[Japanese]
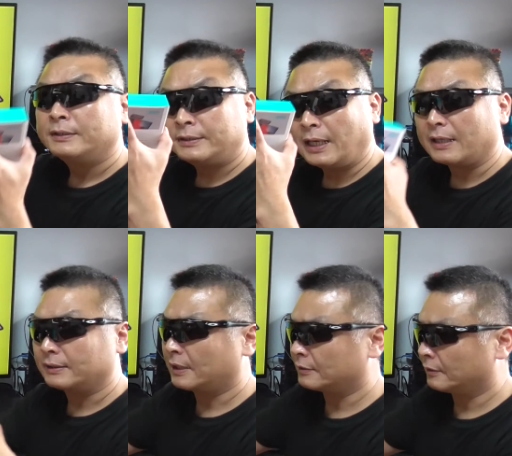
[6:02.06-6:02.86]
じゃあ、
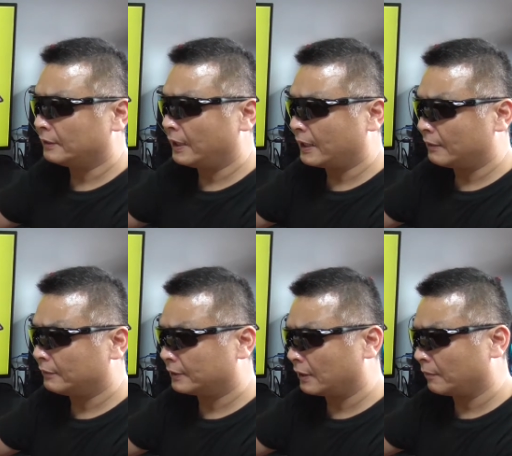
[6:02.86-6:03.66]
早速ね、開
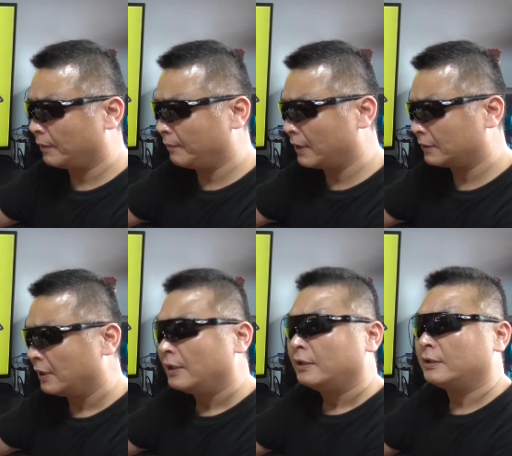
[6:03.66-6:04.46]
封したいと思います。
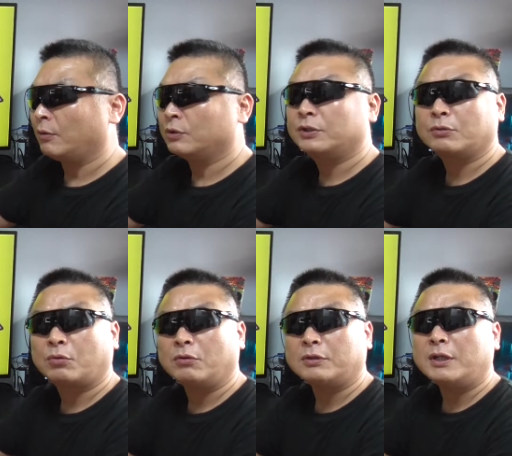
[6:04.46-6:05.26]
いや、おじ、
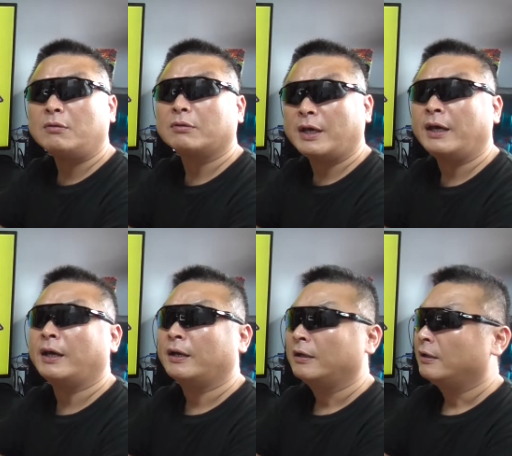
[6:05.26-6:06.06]
この手の
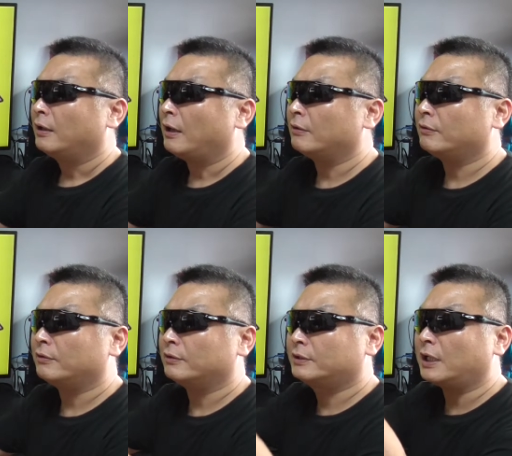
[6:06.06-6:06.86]
ね、あ
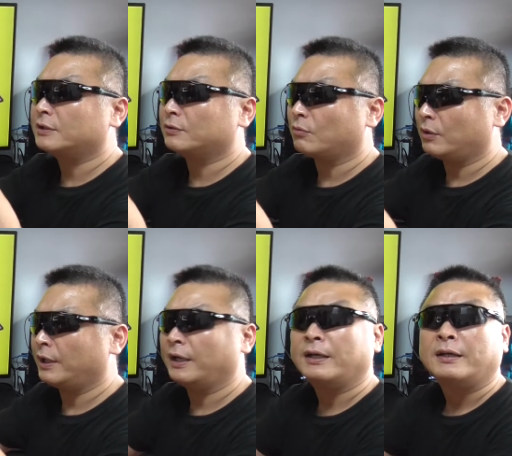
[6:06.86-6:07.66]
の、チャージのこ
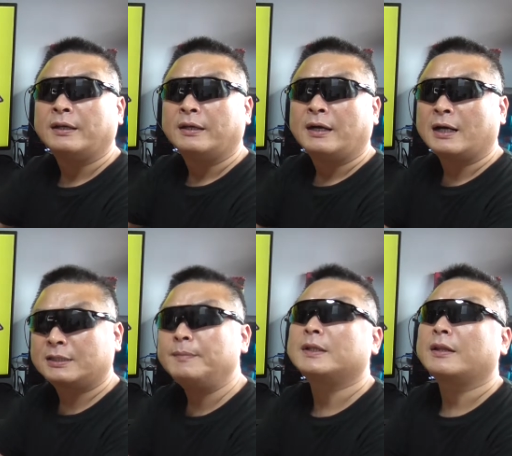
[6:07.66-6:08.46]
れ、
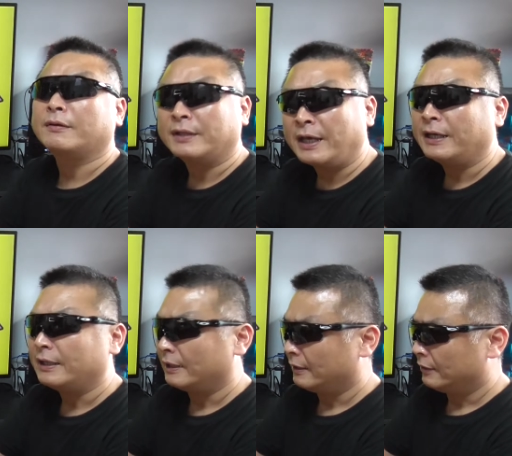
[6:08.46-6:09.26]
初めてではね
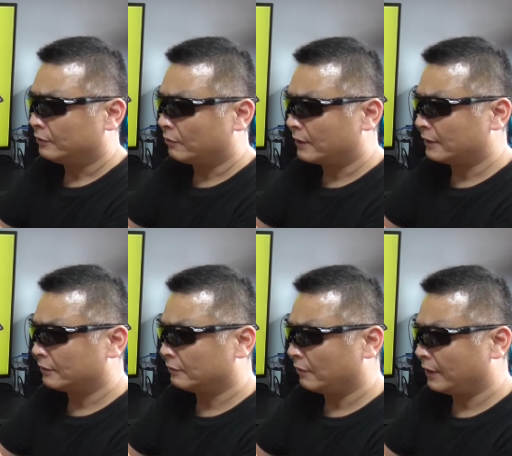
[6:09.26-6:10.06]
紹介
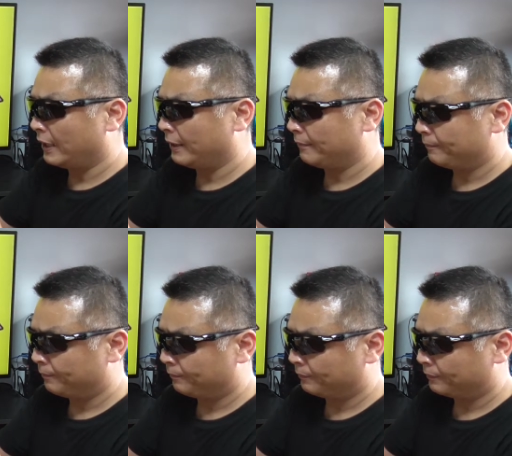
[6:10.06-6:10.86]
するのね、
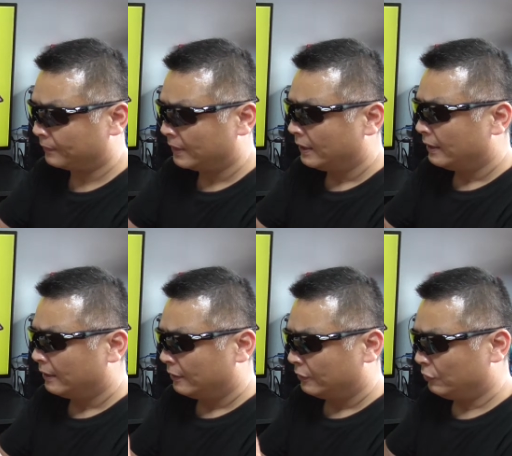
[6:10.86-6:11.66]

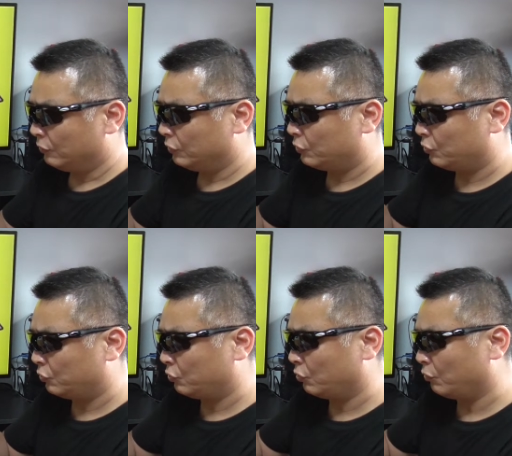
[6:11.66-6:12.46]
うん、よい
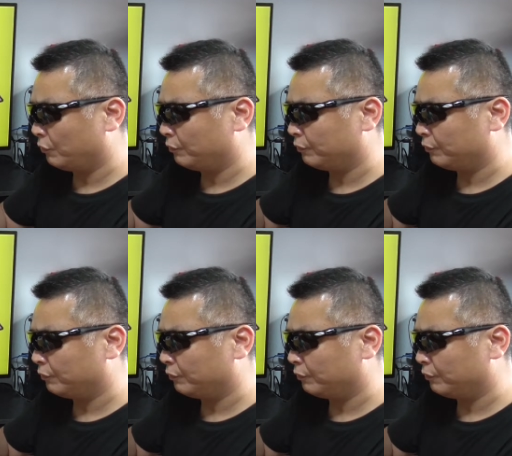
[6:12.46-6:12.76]
しょ